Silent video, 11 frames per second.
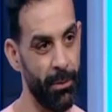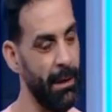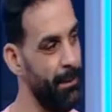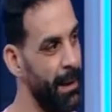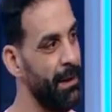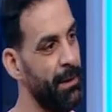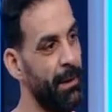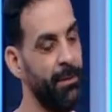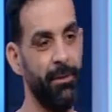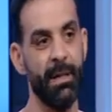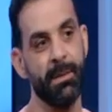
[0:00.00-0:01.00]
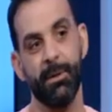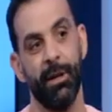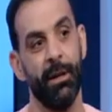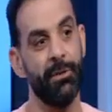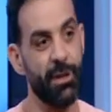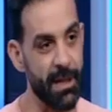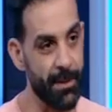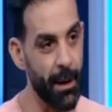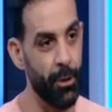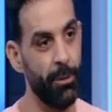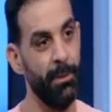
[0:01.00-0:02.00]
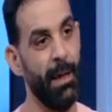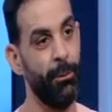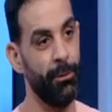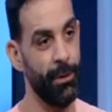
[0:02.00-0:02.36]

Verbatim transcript: الباقي طبعا في ناس ما تعرفش اسمائهم وبيلعبوا